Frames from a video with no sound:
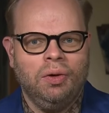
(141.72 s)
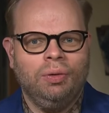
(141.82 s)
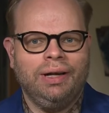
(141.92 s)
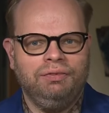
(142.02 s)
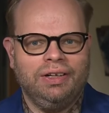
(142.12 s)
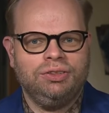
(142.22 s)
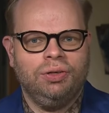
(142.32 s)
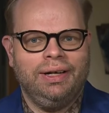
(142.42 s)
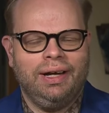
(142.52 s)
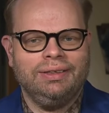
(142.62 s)
Und dann wird zu
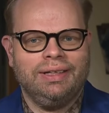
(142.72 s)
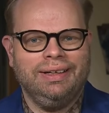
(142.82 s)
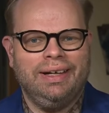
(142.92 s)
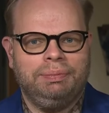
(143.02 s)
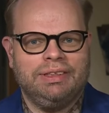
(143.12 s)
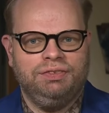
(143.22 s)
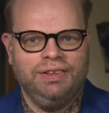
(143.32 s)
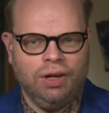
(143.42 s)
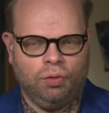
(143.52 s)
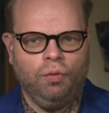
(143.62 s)
klären sein, gibt es
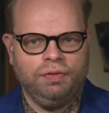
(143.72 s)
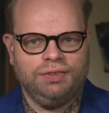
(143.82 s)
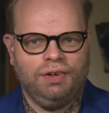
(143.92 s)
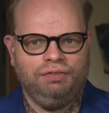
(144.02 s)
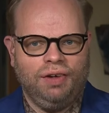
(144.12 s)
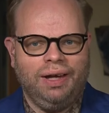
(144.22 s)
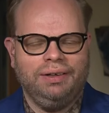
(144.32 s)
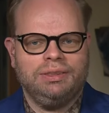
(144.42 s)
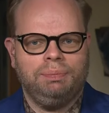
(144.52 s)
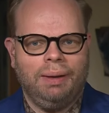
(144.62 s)

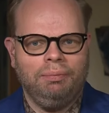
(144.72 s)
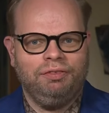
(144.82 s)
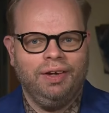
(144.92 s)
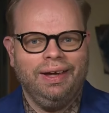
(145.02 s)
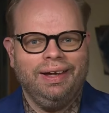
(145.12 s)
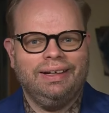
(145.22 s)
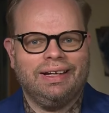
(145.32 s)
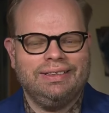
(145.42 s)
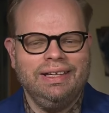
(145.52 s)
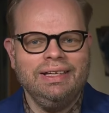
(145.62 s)
Widerrufsverfahren des BAMF?
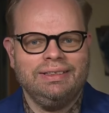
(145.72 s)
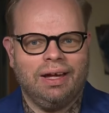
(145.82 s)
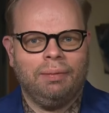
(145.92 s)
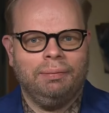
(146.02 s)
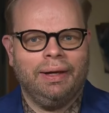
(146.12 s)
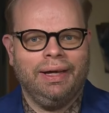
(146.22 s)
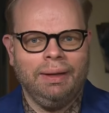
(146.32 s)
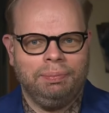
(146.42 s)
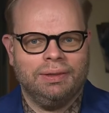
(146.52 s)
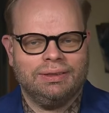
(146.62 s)
Das hieße aber im
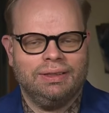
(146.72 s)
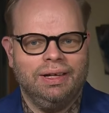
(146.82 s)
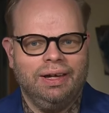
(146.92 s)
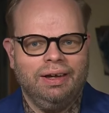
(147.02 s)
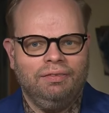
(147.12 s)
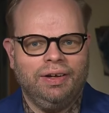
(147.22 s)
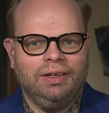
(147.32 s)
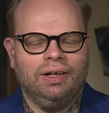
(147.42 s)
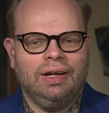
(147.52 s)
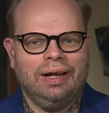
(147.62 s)
Ergebnis,
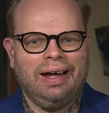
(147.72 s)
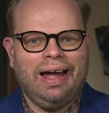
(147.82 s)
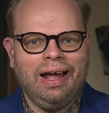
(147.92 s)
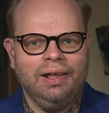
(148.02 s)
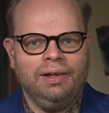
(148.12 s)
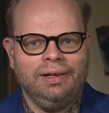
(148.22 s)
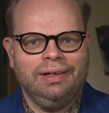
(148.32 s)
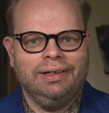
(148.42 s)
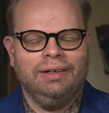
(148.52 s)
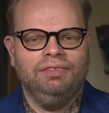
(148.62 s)
wenn alle
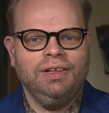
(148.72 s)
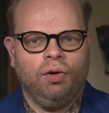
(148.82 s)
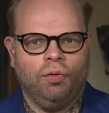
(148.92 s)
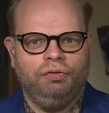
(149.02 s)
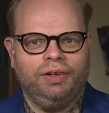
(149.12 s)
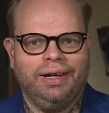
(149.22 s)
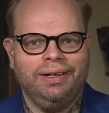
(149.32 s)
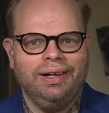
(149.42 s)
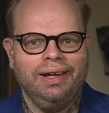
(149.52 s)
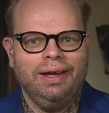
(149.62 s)
in den Widerruf
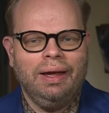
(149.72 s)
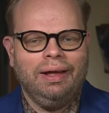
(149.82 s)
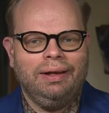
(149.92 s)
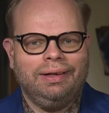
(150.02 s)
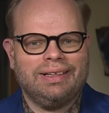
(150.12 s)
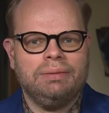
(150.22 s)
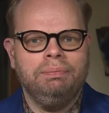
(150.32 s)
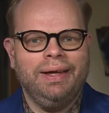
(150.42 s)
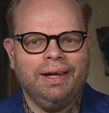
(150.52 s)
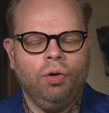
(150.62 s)
gehen, dass
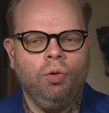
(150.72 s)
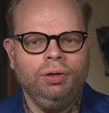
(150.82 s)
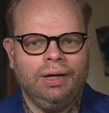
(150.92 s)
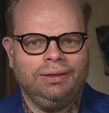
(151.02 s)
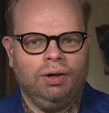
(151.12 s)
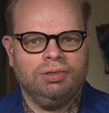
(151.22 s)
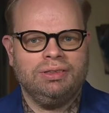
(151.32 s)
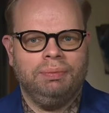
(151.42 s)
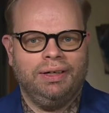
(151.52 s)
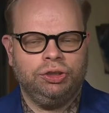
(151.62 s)
mehrere
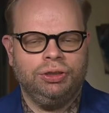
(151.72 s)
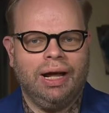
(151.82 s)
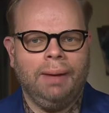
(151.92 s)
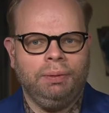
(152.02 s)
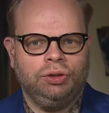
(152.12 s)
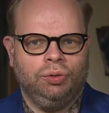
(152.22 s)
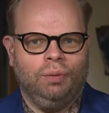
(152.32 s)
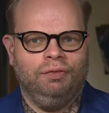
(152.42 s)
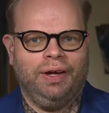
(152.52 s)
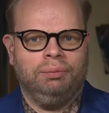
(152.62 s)
hunderttausend Menschen
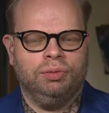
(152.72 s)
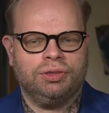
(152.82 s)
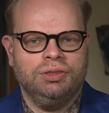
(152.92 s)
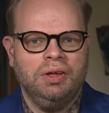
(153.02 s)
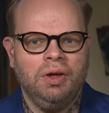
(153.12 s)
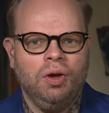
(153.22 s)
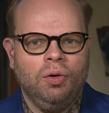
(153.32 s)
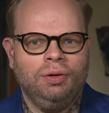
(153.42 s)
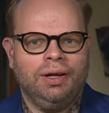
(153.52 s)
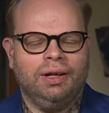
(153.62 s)
abgeschoben werden müssen.
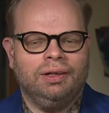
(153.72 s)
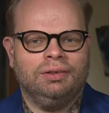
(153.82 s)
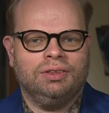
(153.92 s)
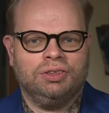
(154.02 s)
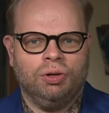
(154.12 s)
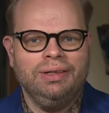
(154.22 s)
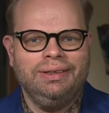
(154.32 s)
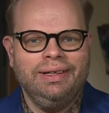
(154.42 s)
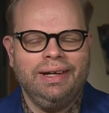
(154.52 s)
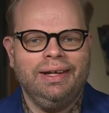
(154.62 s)
Und da sollen
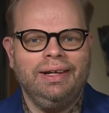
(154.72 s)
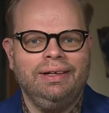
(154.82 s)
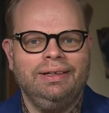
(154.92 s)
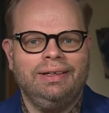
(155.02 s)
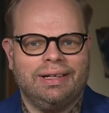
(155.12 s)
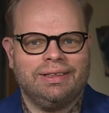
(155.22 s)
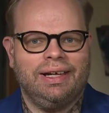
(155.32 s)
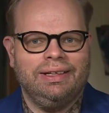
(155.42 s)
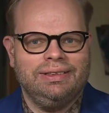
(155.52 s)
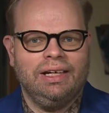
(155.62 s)
diejenigen, die das
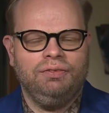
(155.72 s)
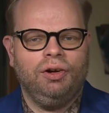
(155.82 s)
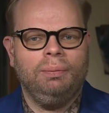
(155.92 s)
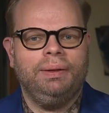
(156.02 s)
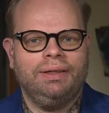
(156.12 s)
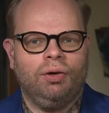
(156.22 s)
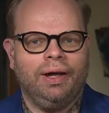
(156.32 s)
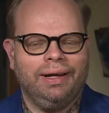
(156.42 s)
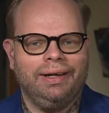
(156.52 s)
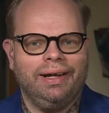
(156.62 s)
realisieren wollen, bitte auch
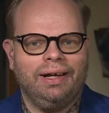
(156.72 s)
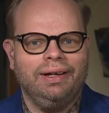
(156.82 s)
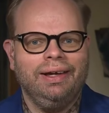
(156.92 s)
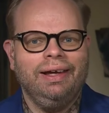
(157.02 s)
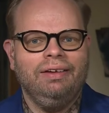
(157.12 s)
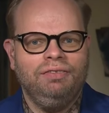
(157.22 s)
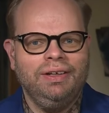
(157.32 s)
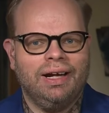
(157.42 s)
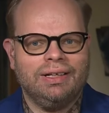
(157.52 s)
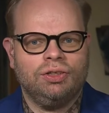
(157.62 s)
erklären,
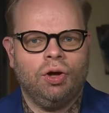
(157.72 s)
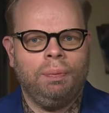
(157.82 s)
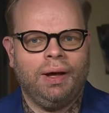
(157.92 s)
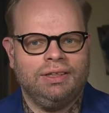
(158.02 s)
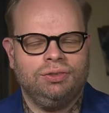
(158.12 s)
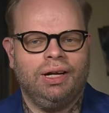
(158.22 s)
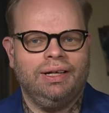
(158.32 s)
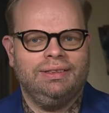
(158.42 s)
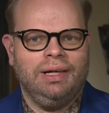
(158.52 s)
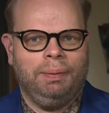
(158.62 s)
wie das
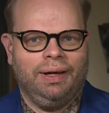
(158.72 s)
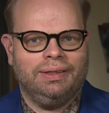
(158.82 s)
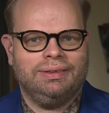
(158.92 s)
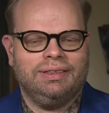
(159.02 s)
operationalisierbar ist.